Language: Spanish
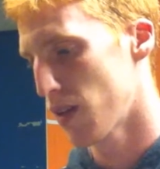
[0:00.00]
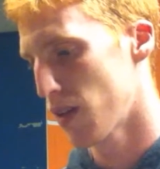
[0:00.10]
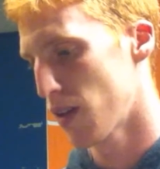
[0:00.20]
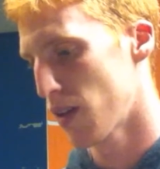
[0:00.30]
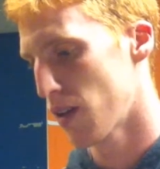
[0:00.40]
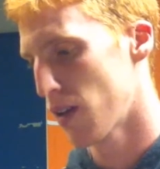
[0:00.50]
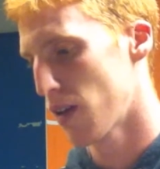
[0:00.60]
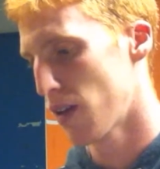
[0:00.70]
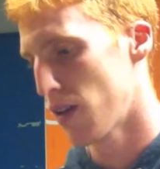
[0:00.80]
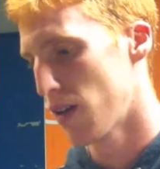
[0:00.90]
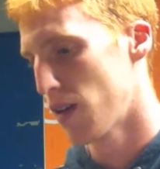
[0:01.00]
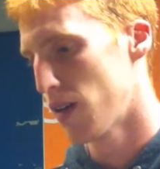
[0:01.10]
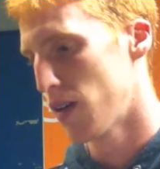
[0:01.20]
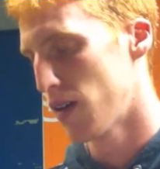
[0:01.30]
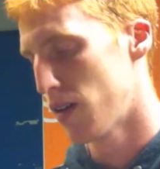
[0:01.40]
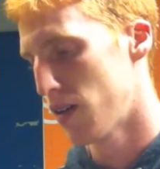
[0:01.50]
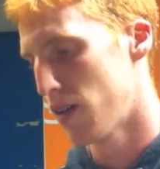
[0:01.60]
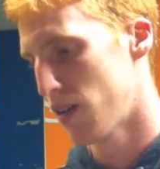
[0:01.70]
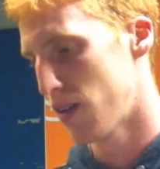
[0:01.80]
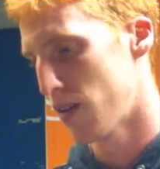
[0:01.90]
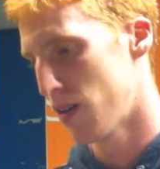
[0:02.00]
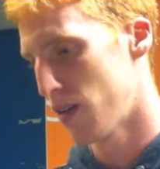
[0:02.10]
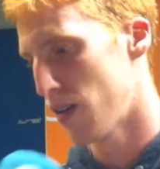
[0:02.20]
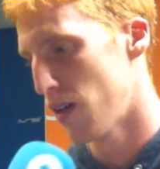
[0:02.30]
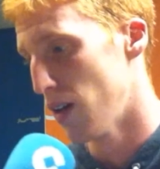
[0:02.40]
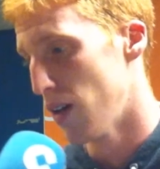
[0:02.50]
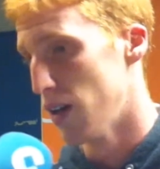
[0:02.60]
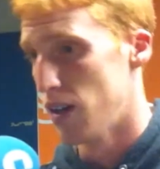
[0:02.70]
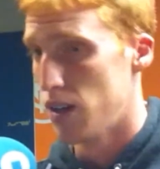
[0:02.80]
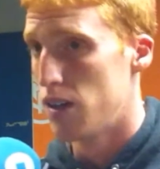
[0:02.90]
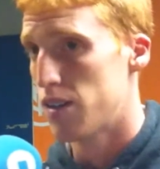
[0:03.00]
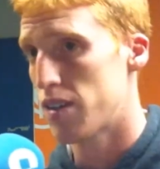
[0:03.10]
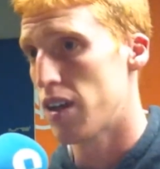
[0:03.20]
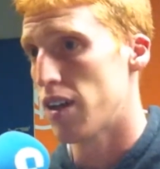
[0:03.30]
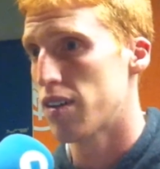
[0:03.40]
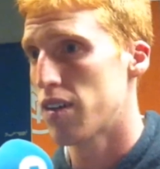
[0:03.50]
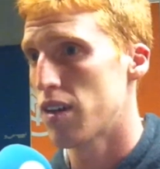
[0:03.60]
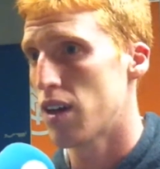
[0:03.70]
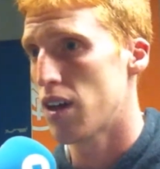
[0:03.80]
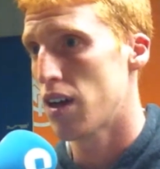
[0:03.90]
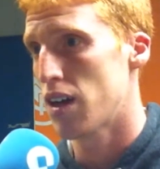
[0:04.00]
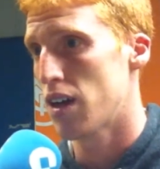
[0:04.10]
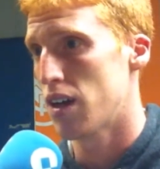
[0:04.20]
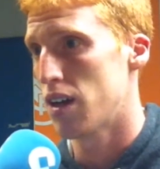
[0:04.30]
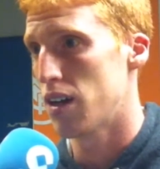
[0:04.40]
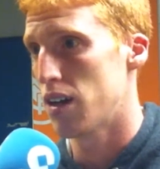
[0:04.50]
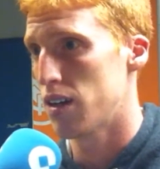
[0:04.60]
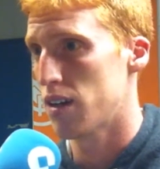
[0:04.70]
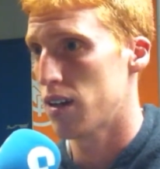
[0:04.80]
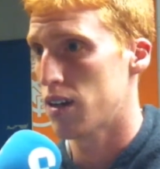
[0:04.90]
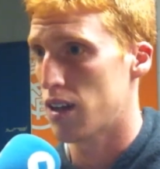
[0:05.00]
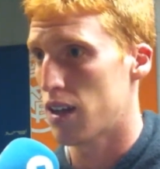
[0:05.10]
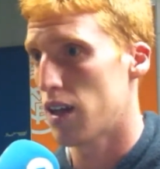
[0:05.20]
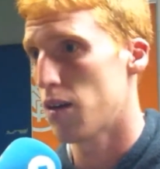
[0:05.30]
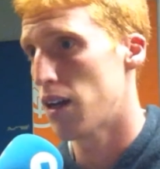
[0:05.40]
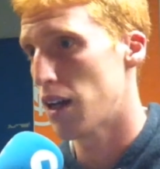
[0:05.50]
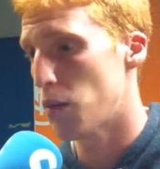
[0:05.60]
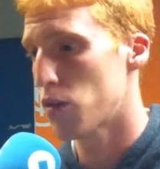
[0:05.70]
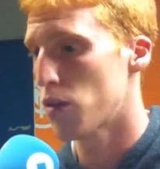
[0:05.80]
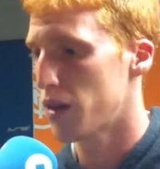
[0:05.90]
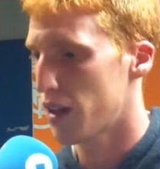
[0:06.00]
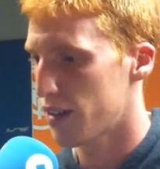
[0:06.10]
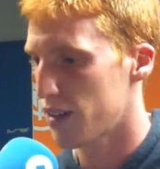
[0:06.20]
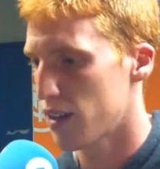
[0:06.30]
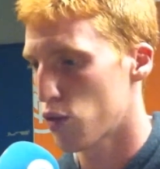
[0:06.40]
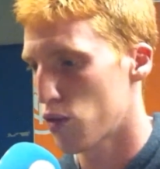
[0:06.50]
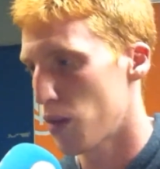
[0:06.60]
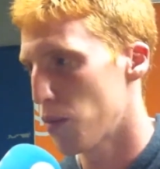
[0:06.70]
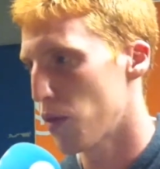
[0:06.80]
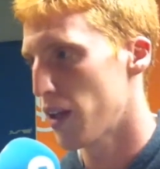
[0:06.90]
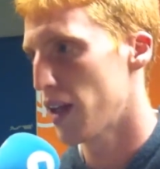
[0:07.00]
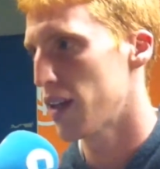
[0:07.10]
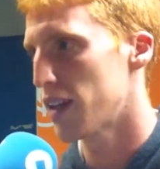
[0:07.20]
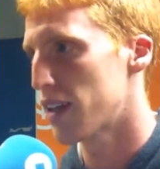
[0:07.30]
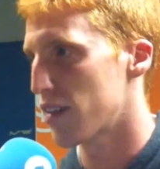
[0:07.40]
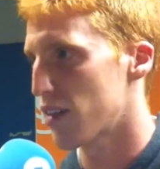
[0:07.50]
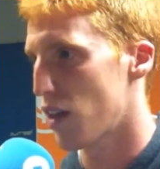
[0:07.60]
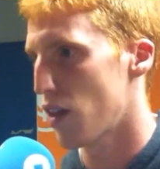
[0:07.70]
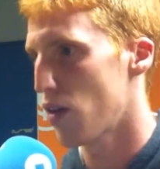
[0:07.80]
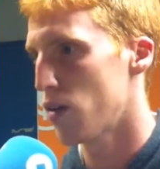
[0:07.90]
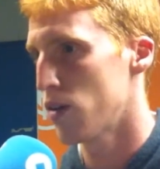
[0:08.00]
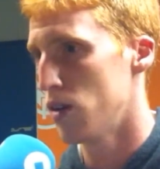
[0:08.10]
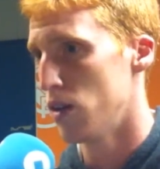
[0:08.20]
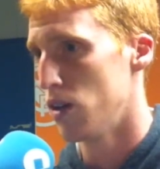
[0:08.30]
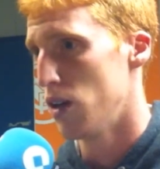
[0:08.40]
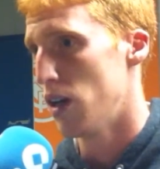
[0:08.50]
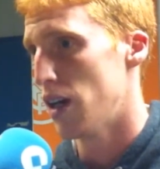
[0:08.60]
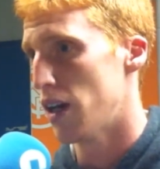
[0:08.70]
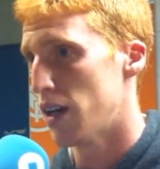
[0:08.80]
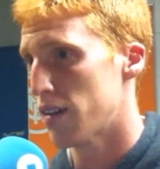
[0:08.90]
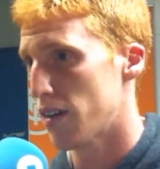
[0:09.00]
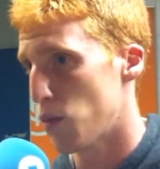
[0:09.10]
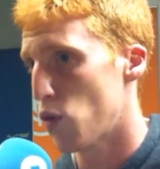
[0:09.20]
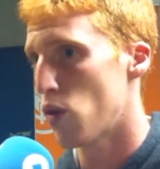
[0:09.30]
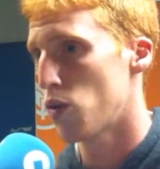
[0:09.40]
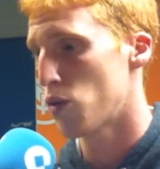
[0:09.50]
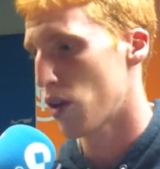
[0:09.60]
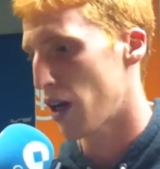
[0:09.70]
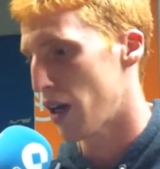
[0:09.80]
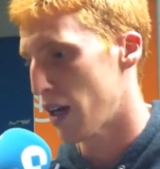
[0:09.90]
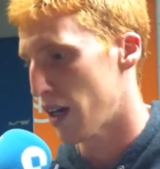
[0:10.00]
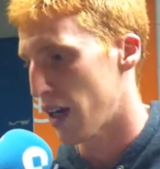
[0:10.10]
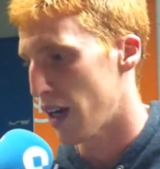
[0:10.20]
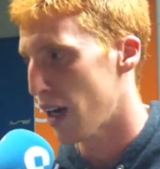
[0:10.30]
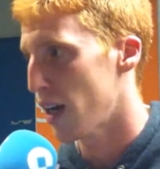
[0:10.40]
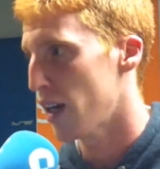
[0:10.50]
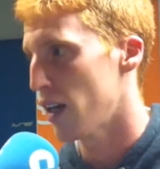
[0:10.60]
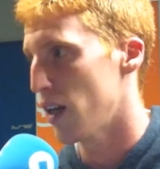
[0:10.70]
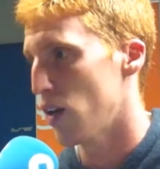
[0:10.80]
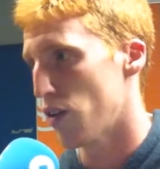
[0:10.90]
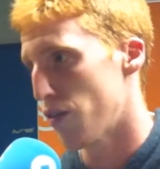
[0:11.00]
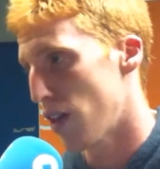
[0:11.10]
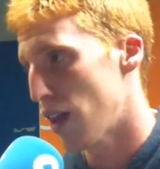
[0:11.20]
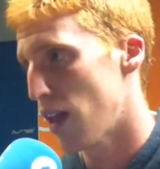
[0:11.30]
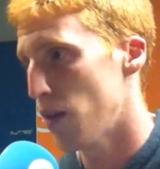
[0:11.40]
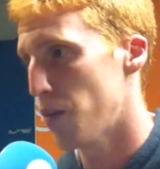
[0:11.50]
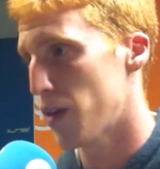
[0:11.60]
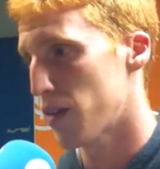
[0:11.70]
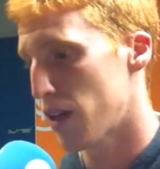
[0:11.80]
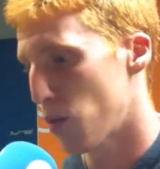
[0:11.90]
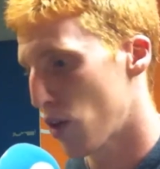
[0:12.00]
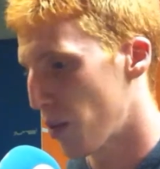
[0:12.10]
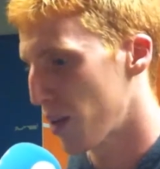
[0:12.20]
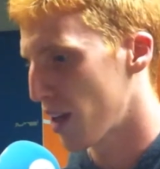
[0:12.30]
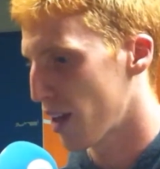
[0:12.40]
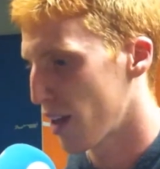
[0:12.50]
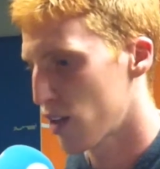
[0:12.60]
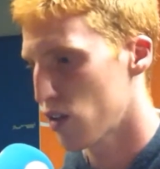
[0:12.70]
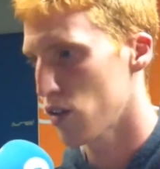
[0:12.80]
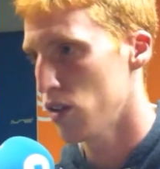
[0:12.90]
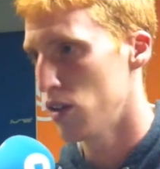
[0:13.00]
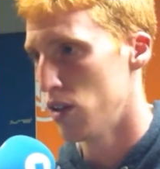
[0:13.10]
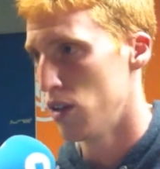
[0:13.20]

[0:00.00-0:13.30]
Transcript: prácticamente para entrenar ni para descansar. Sí, sí, eh, eh, quizás el equipo todavía necesita su tiempo de, transición. Eh, sabemos lo duro que es y lo difícil, pero tenemos que aprender de esto